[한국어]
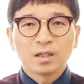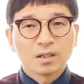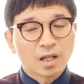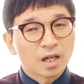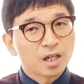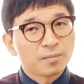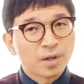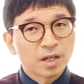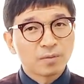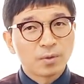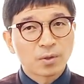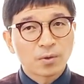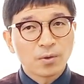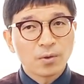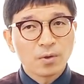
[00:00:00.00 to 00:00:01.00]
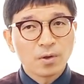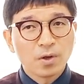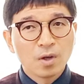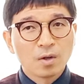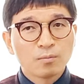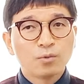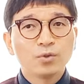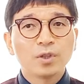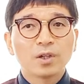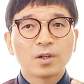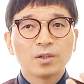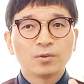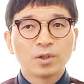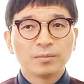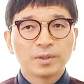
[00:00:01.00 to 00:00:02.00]
나라를 팔아먹고
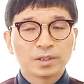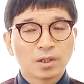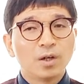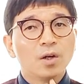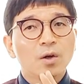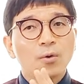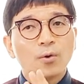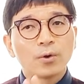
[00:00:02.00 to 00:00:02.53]
부귀영화를 누리면서